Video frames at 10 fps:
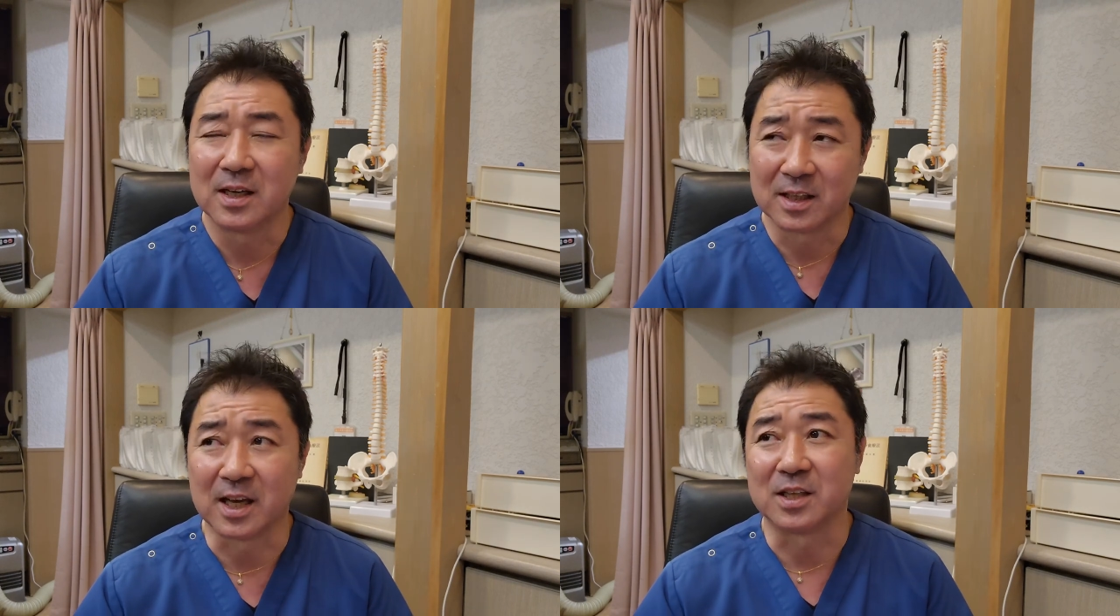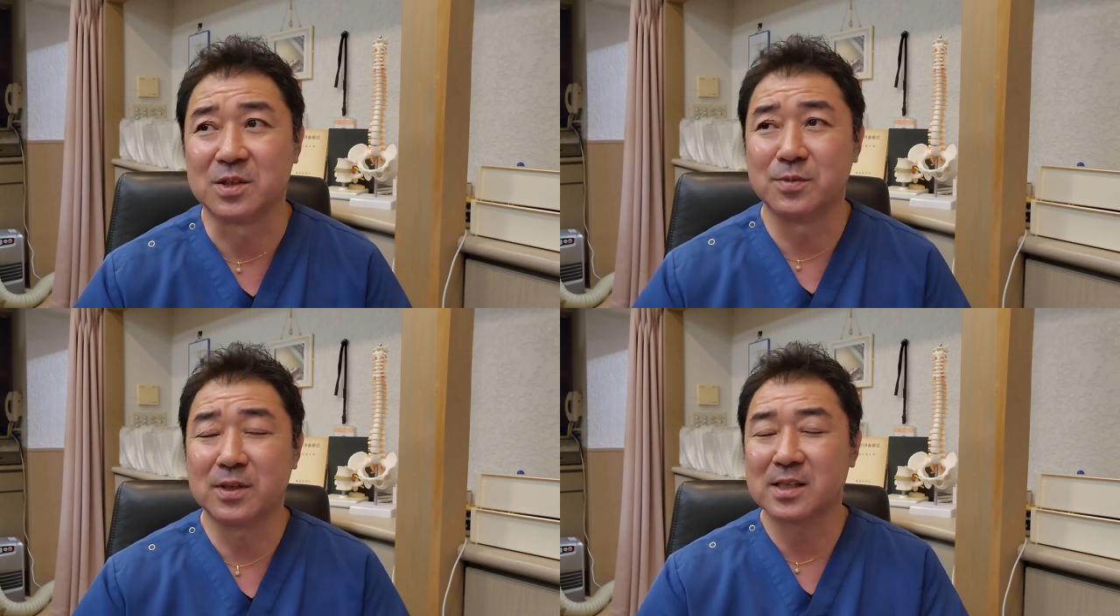で、
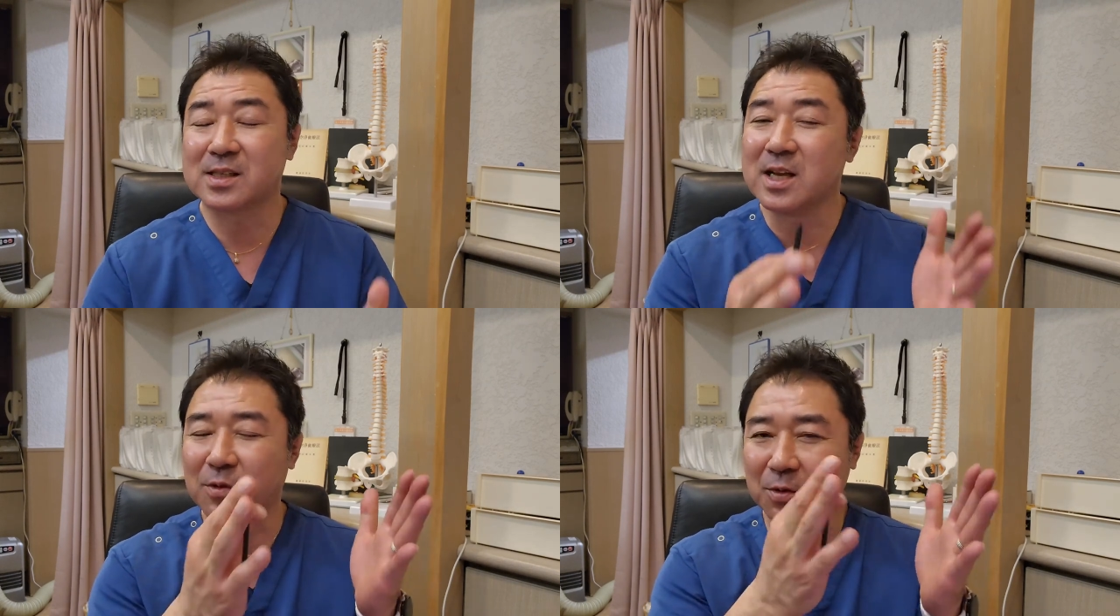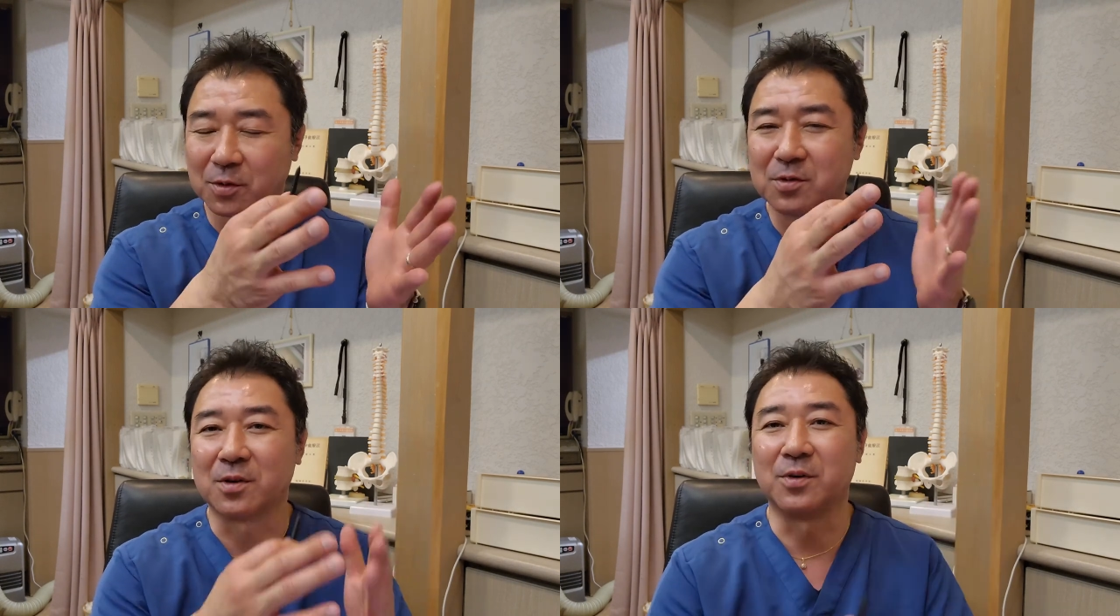自分が好きなこ
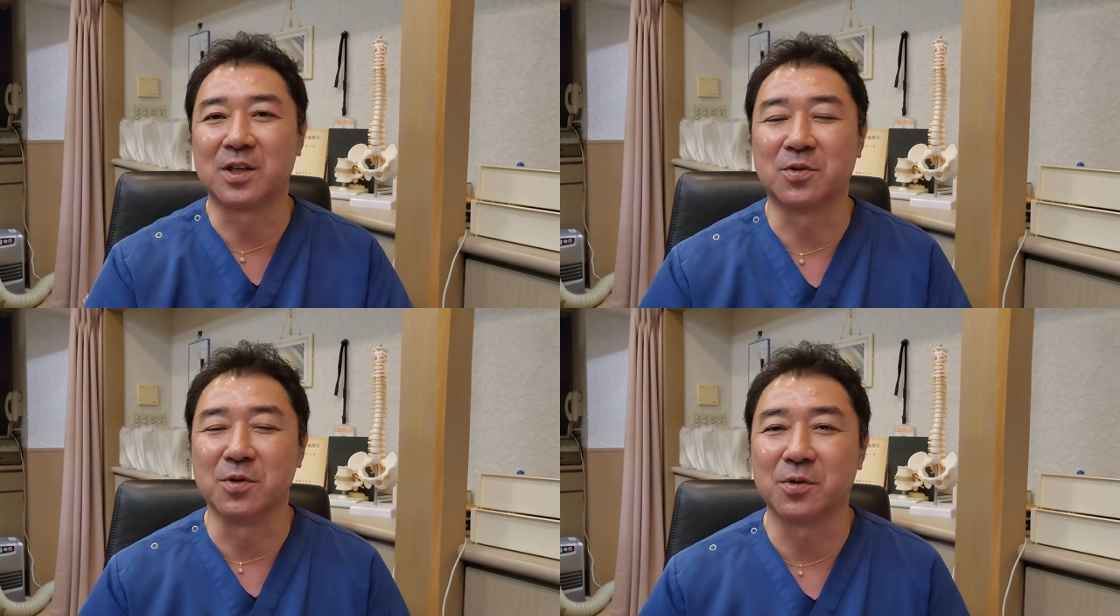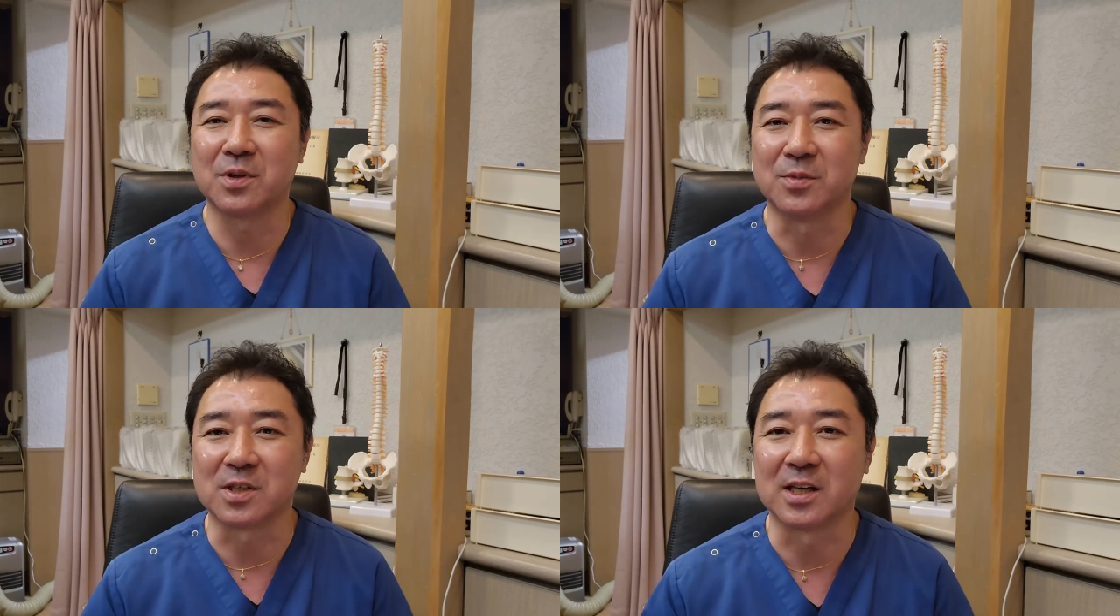とっていうのはこれ人によっ
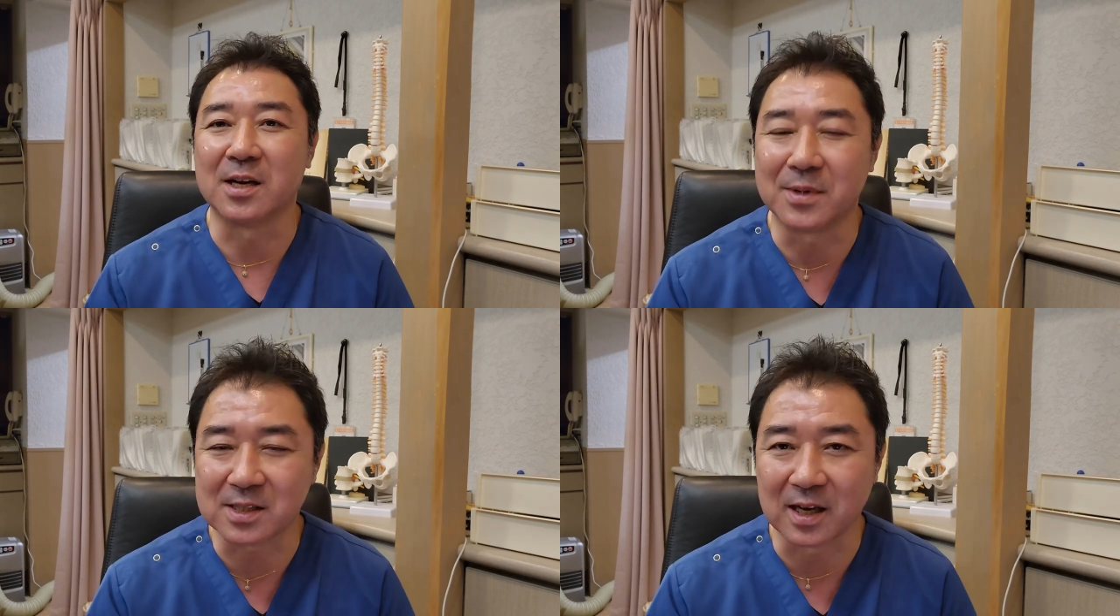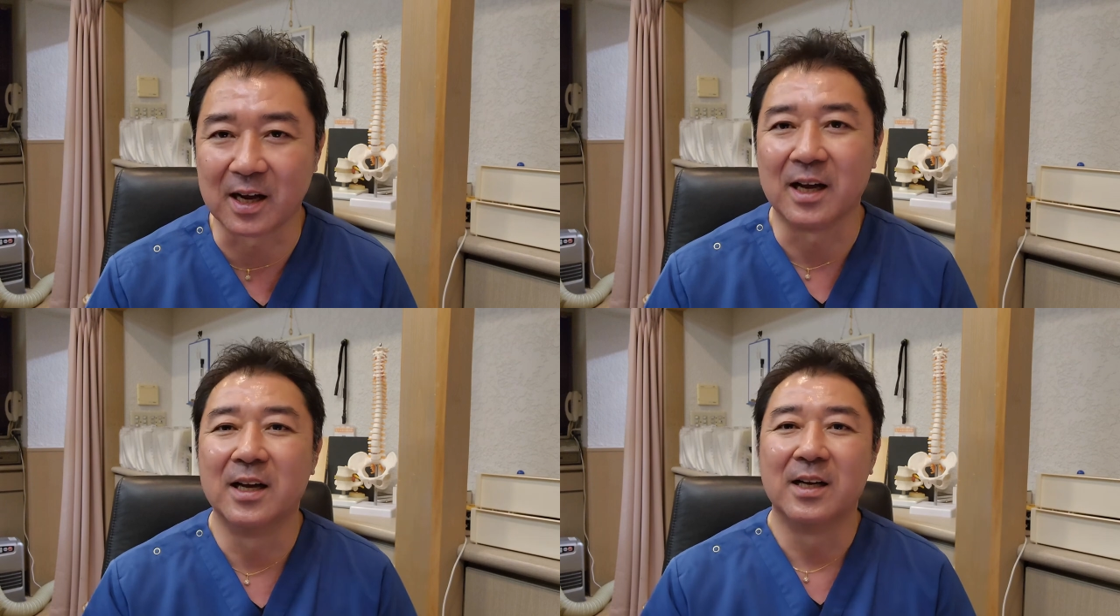ても違いますか
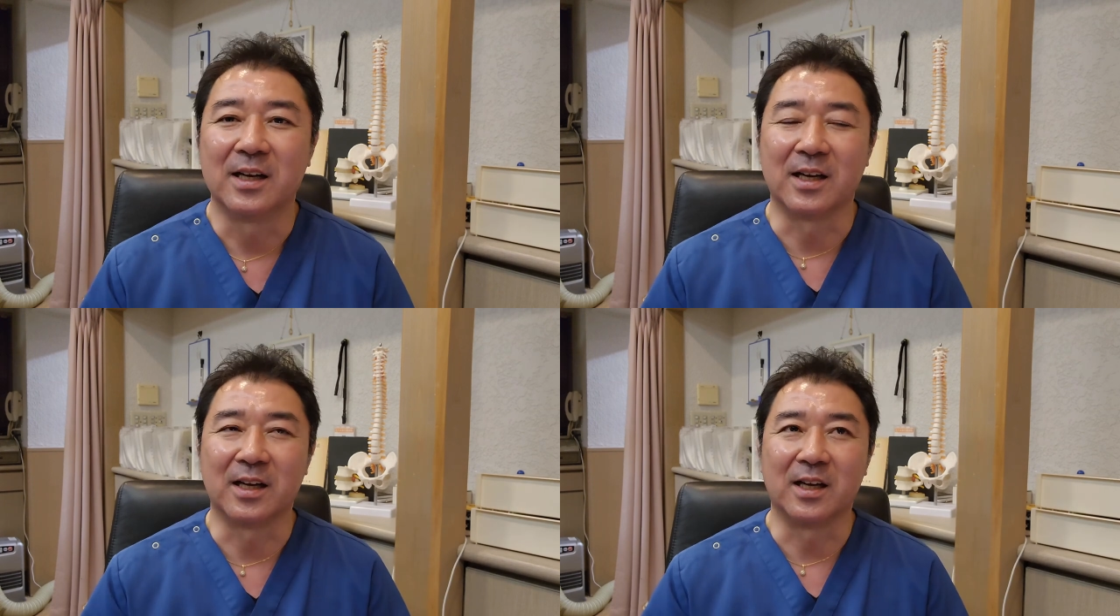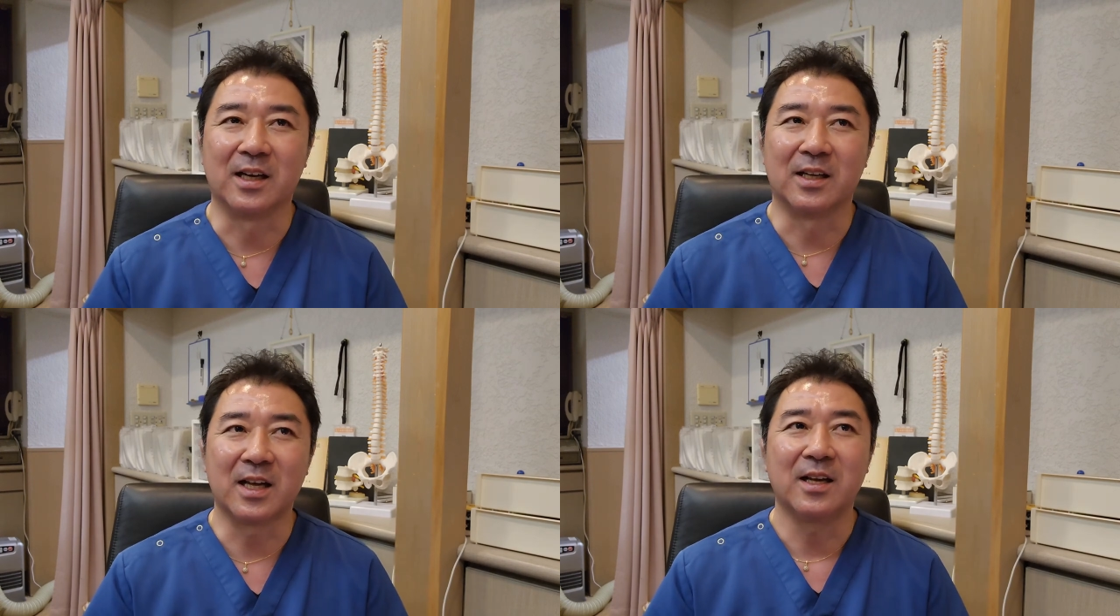ら、
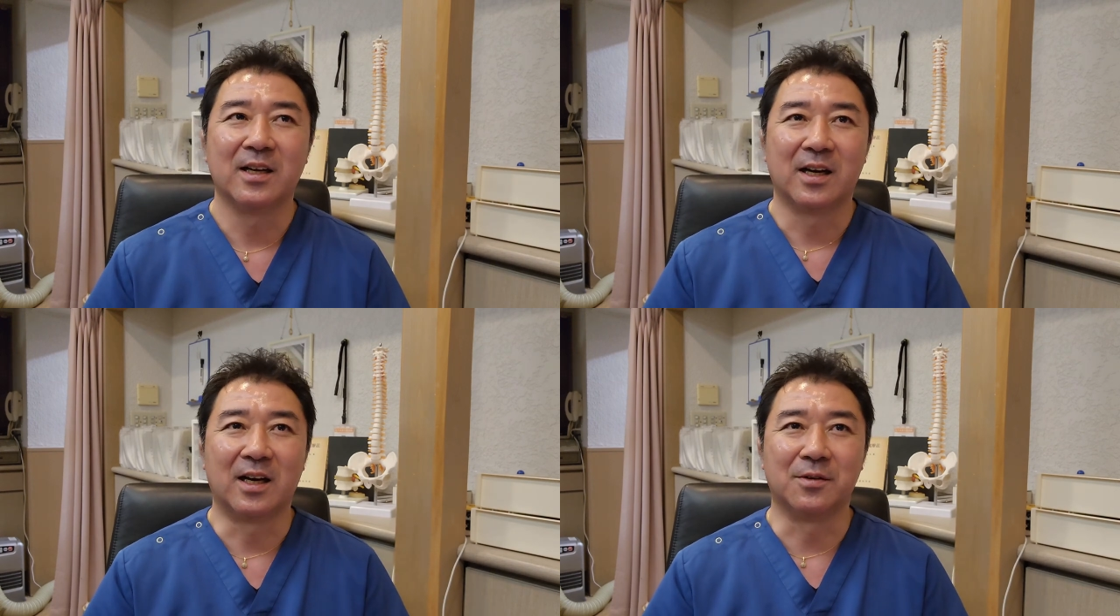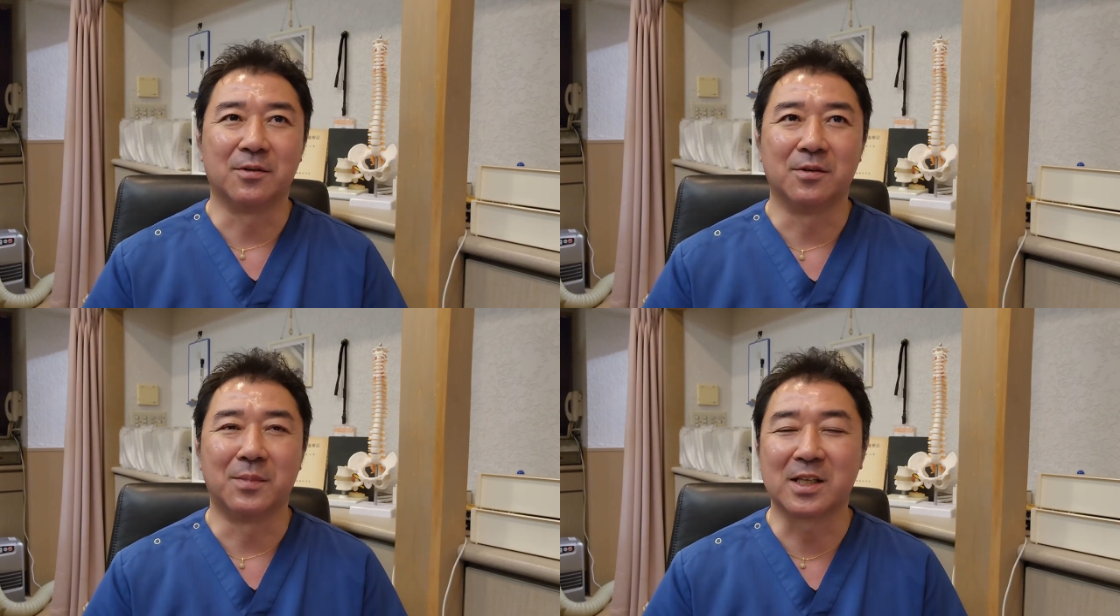えーねあ
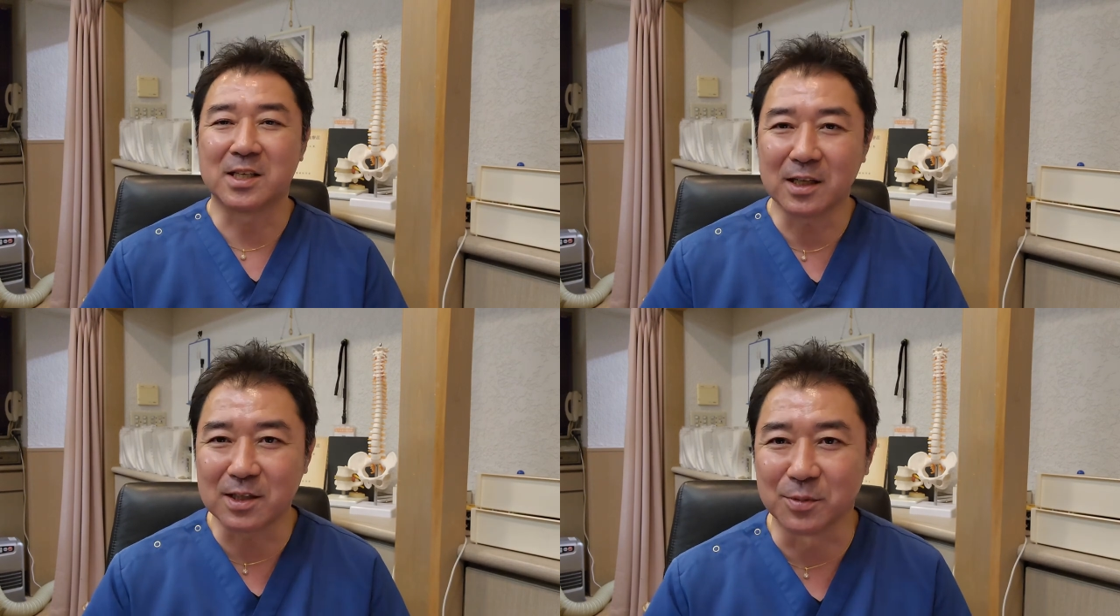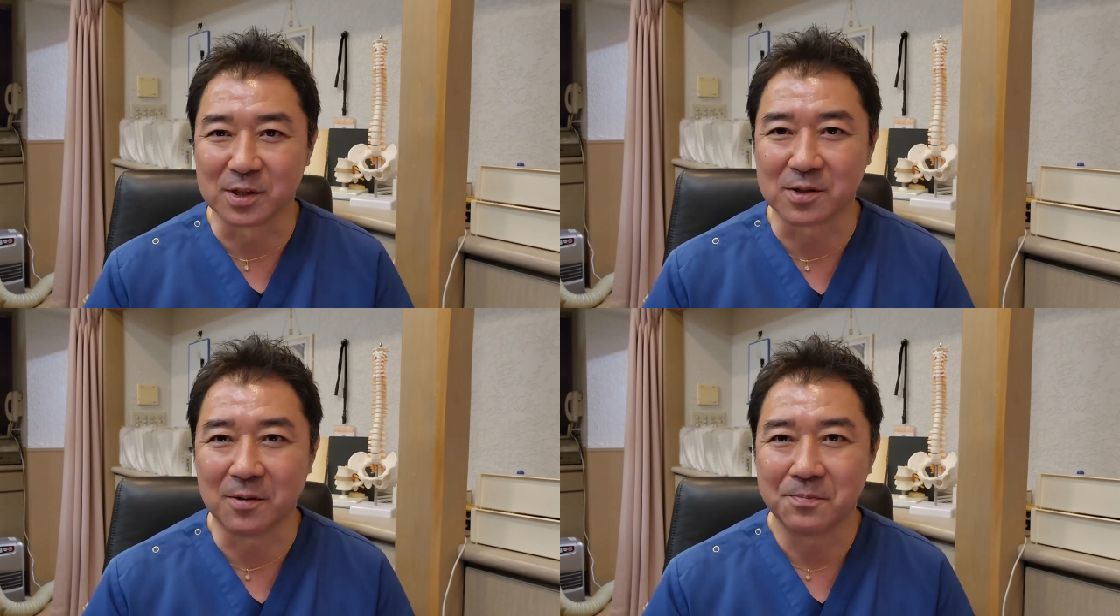のー、間違っても
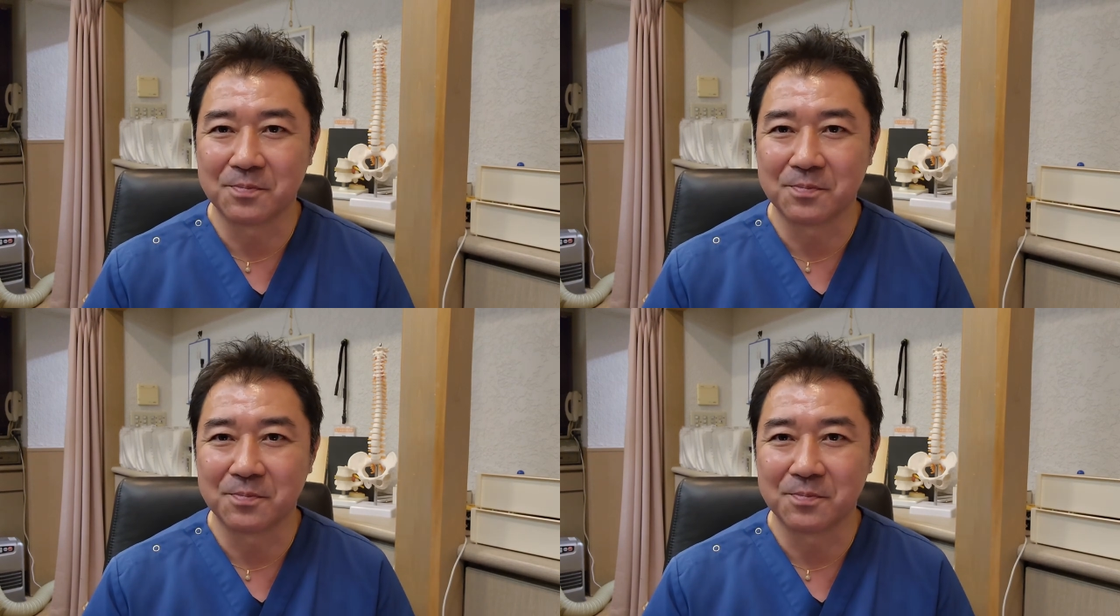ですよ、